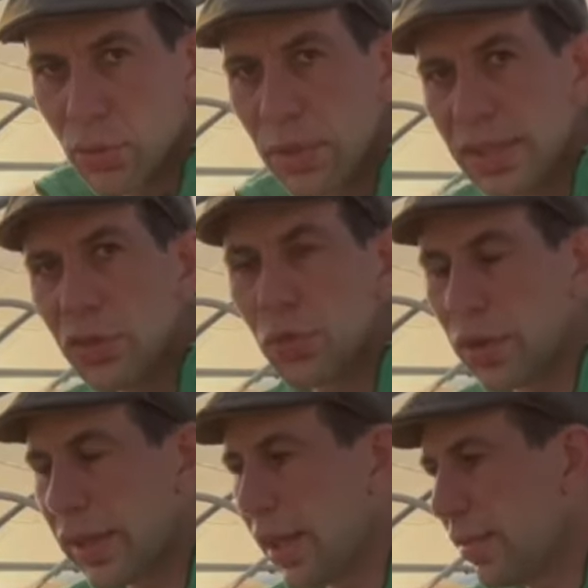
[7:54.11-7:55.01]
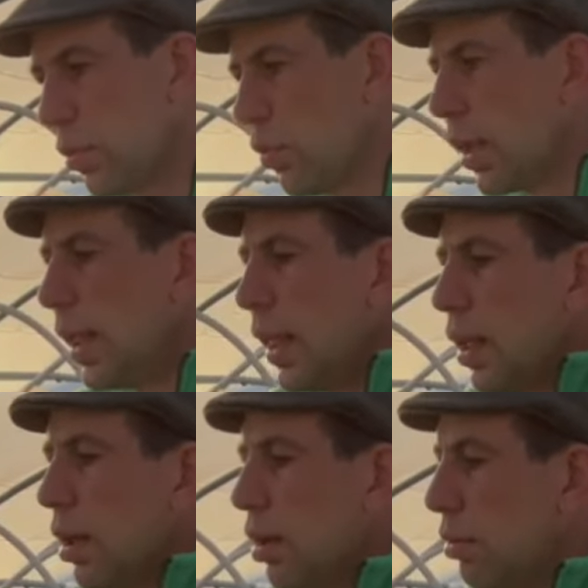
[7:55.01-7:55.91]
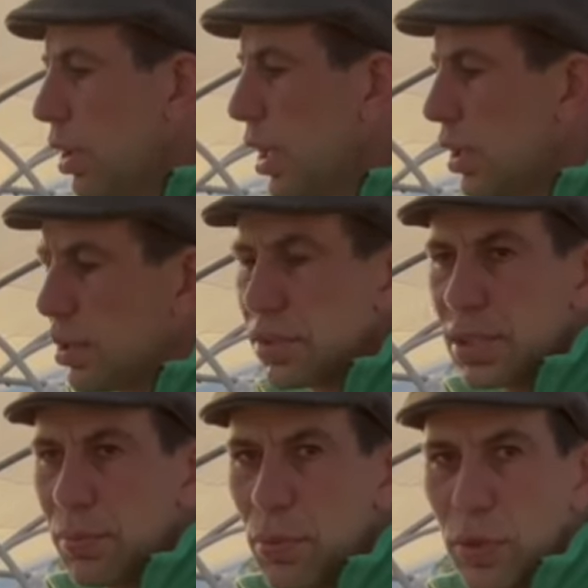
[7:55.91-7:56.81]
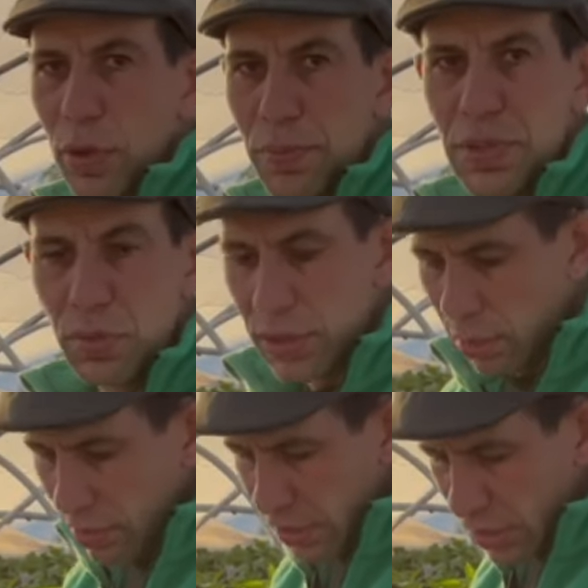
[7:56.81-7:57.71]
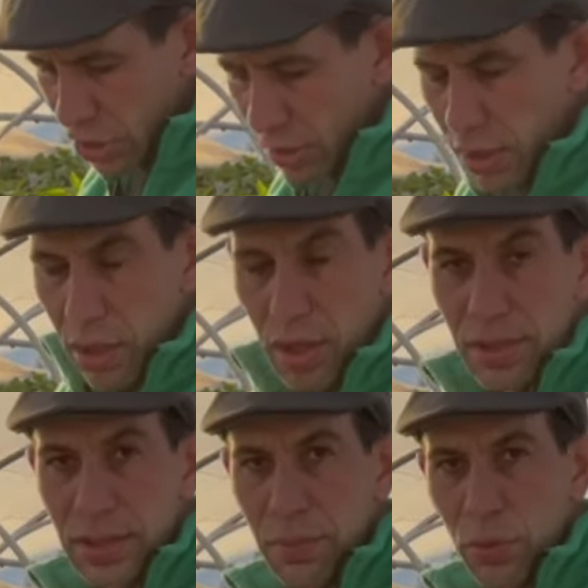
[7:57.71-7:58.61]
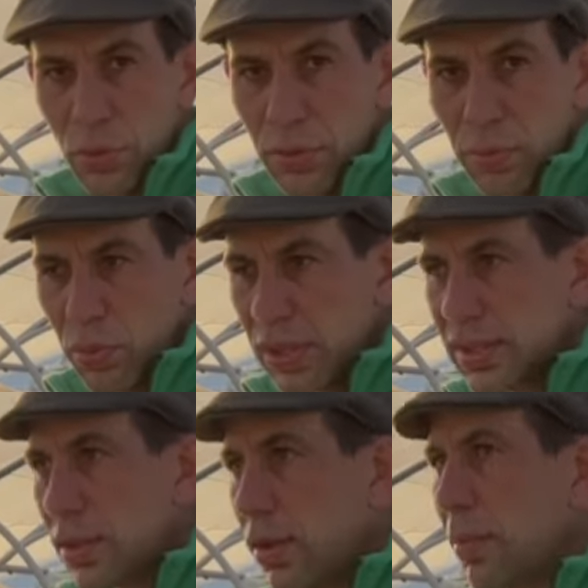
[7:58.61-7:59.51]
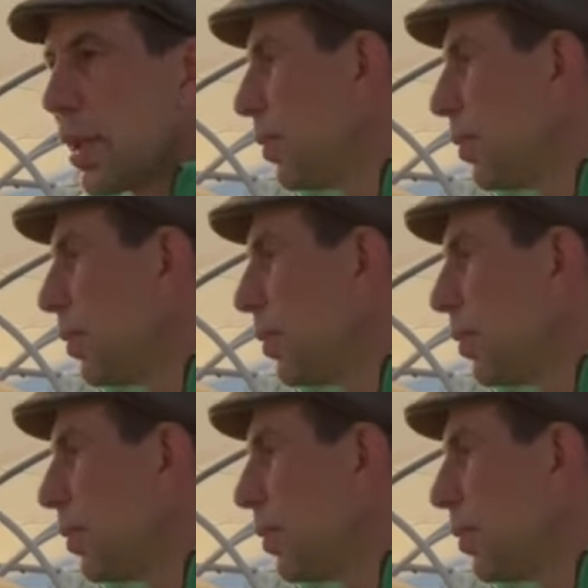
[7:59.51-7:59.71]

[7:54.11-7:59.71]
je vous l'ai dit, je suis en création. Euh, voilà un simple pistolet d'arrosage, un simple tuyau pour l'instant. Après,